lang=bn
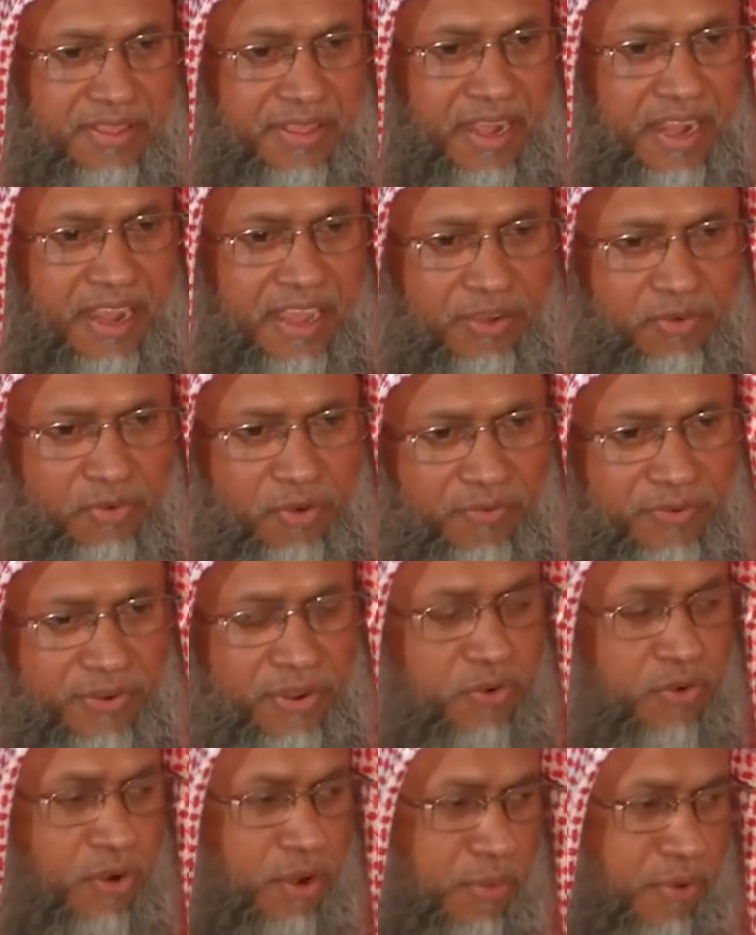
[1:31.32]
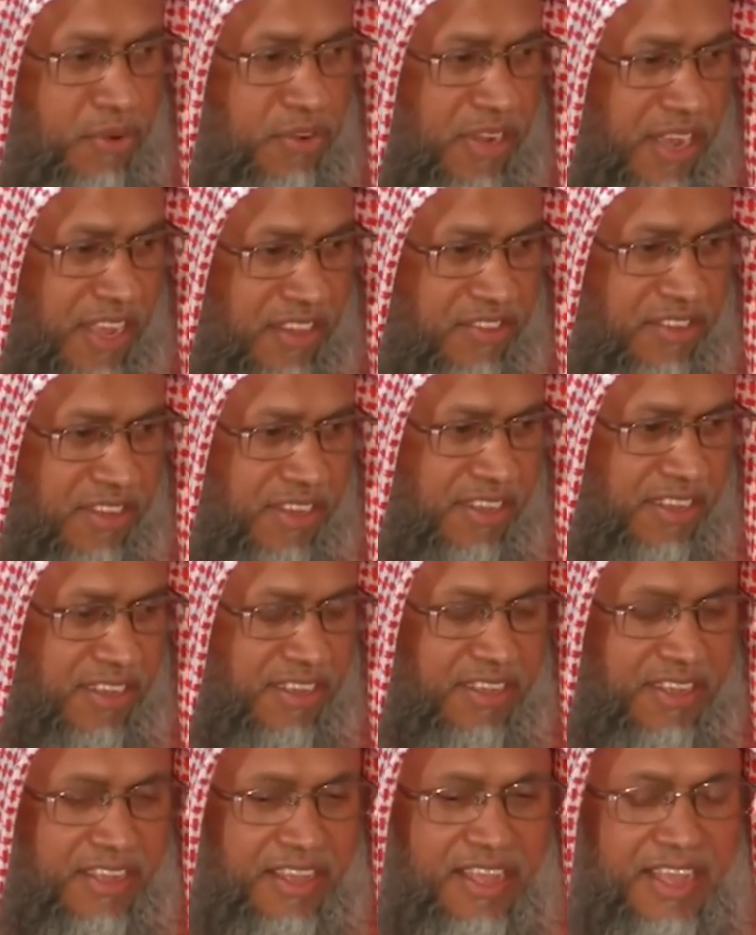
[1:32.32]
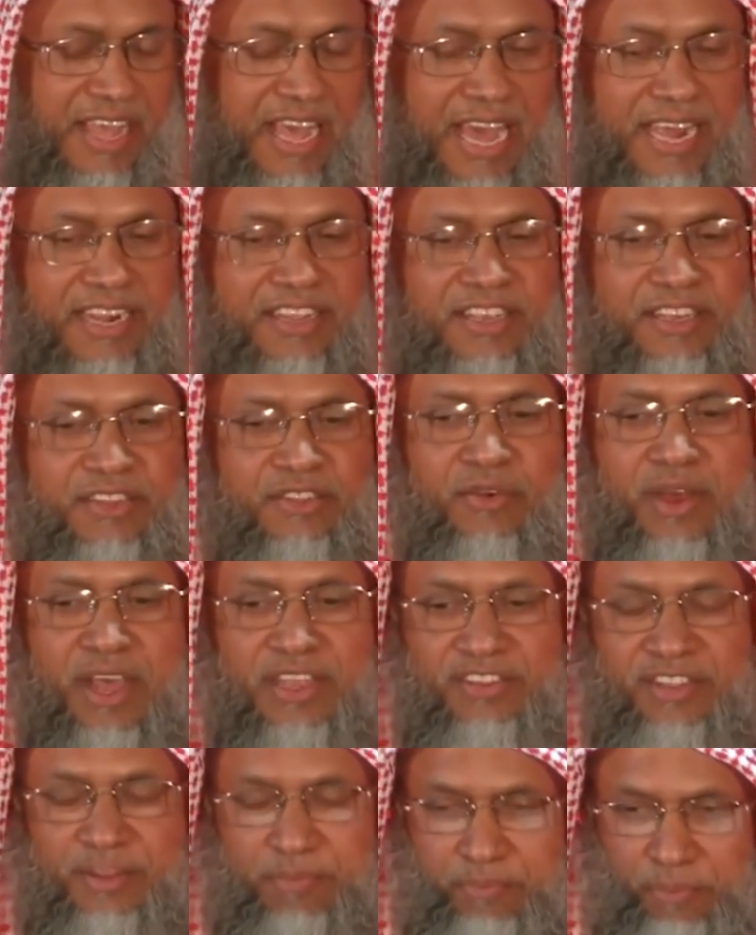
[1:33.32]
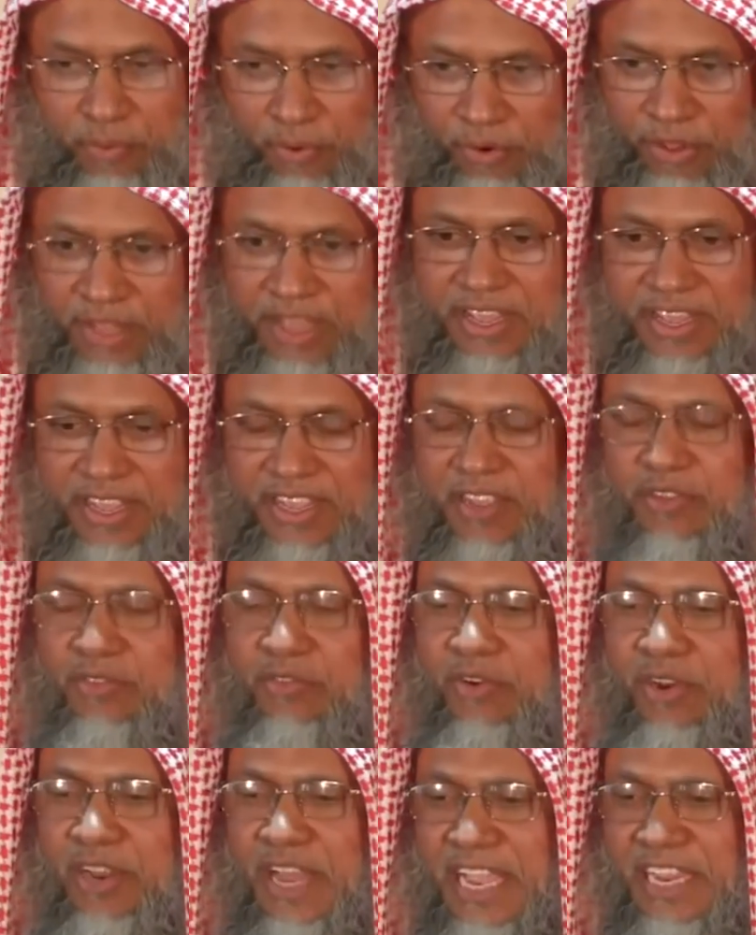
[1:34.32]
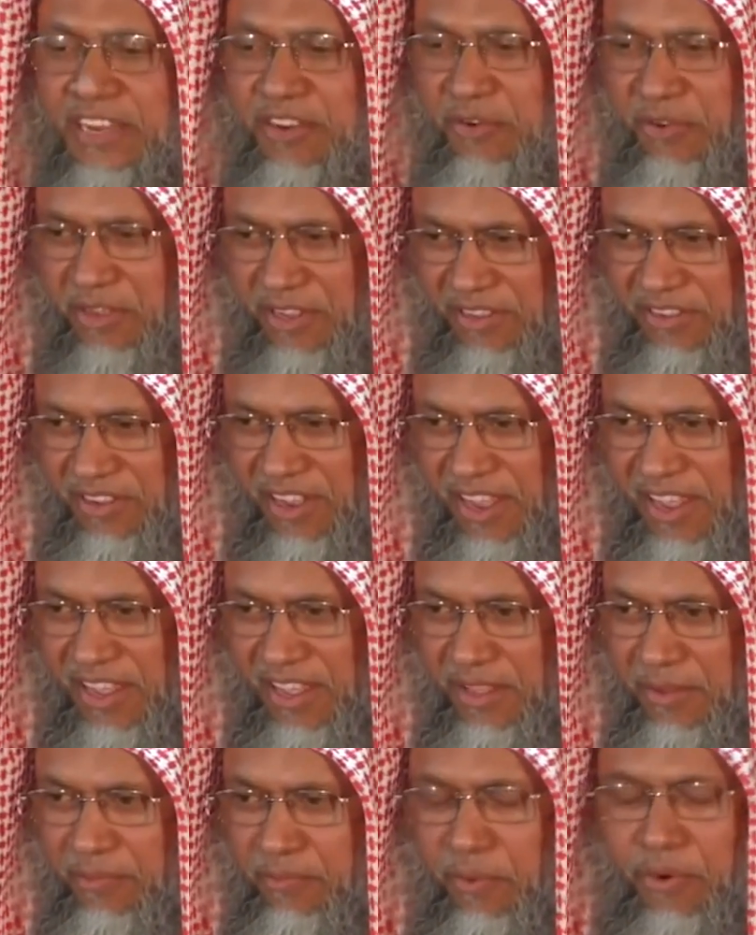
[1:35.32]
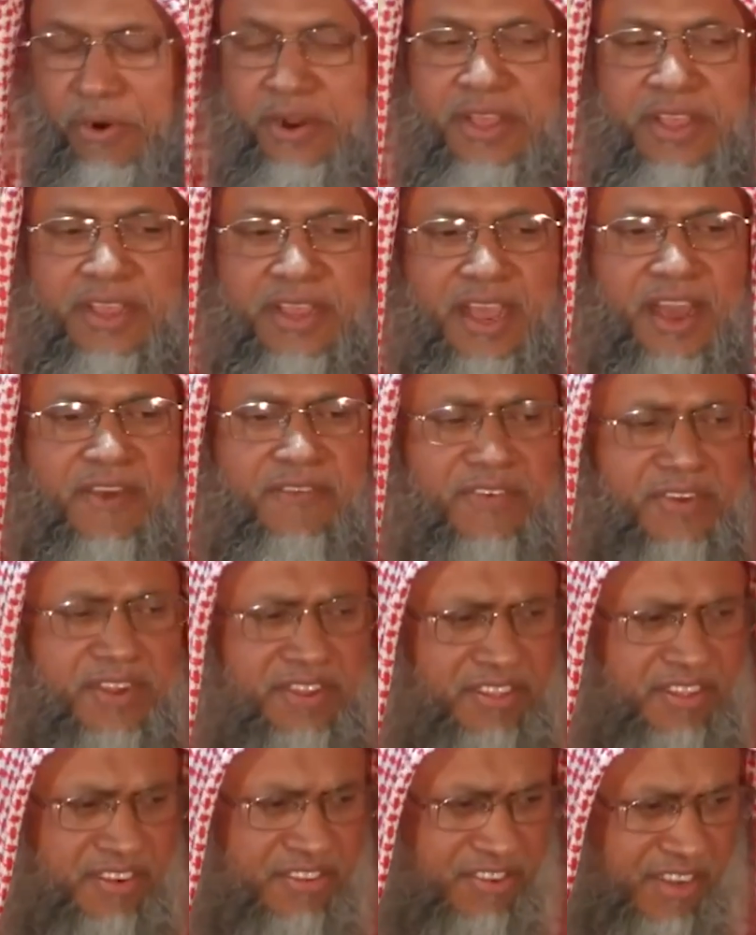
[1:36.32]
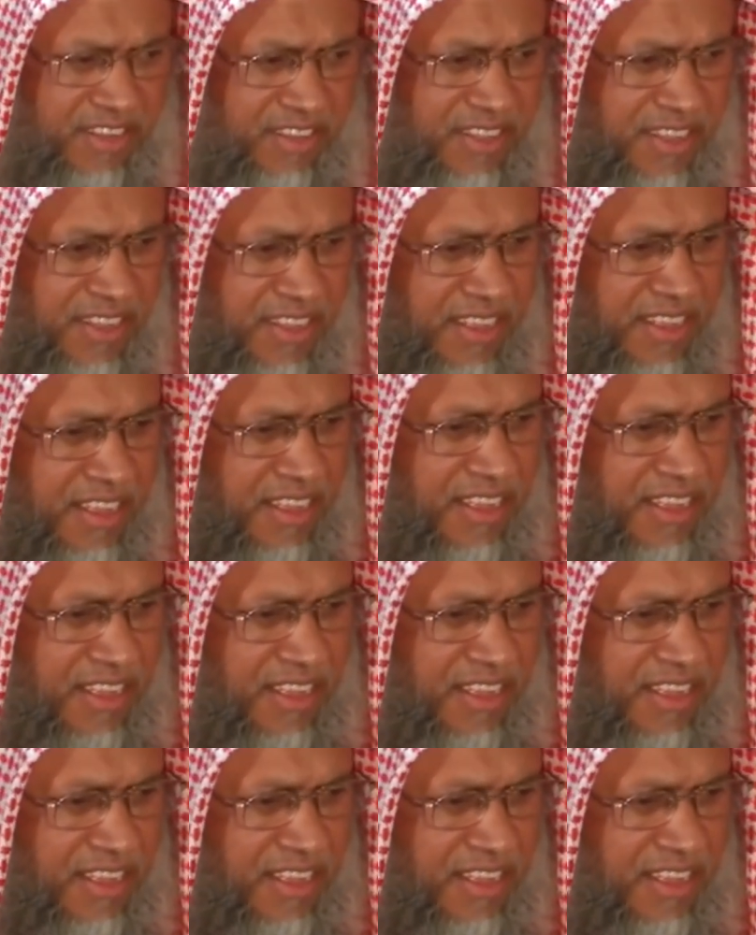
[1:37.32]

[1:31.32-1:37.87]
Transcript: তারা কুফরি করে বসে আছে আর কিছু আছে পরে কিন্তু লেট হয়ে যায় পরে গাফলাতির সাথে